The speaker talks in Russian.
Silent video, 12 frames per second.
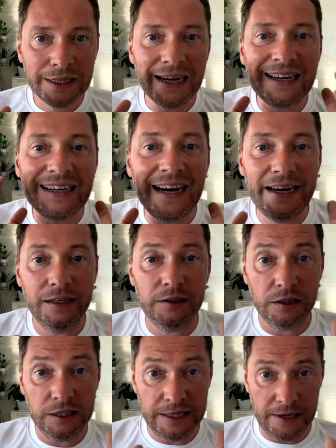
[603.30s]

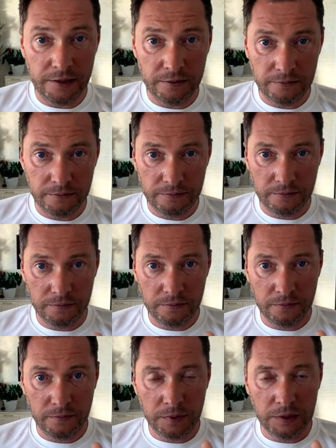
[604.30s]
Какая-то цель.
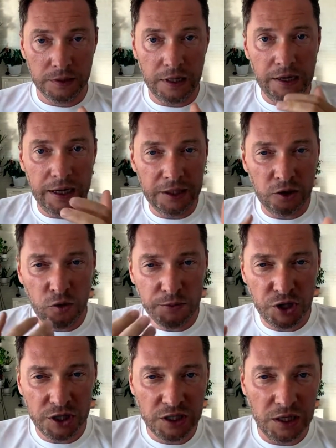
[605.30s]
Какая-то
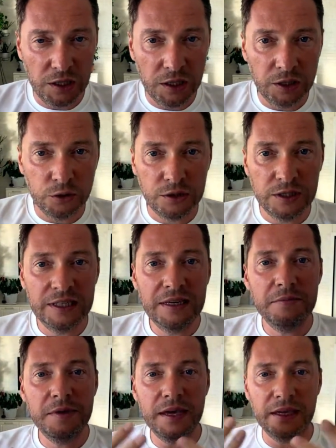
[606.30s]
общая цель. То есть
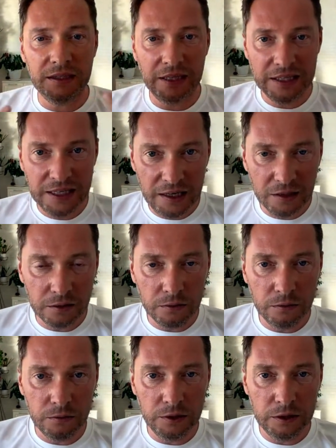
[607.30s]
не имея этой цели,
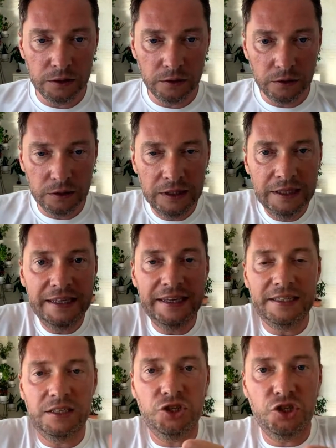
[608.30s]
у них
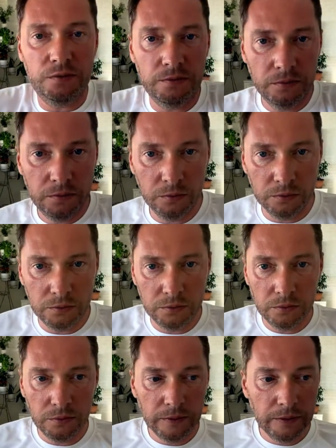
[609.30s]
незачем, ну
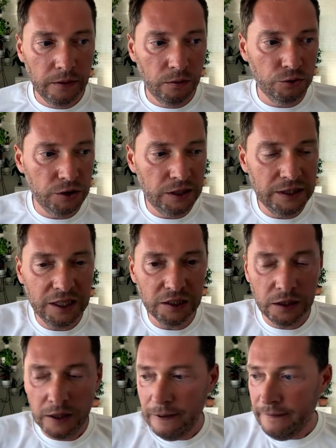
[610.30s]
у них
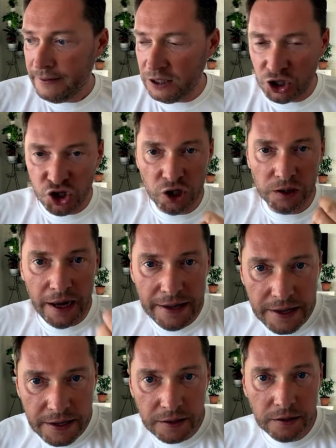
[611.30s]
нет, знаете,
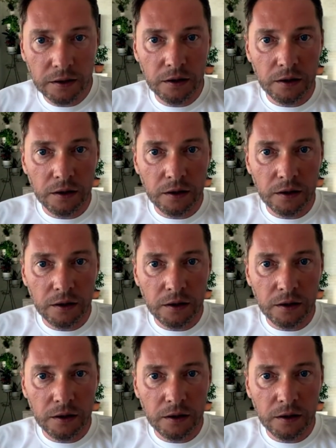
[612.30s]
желания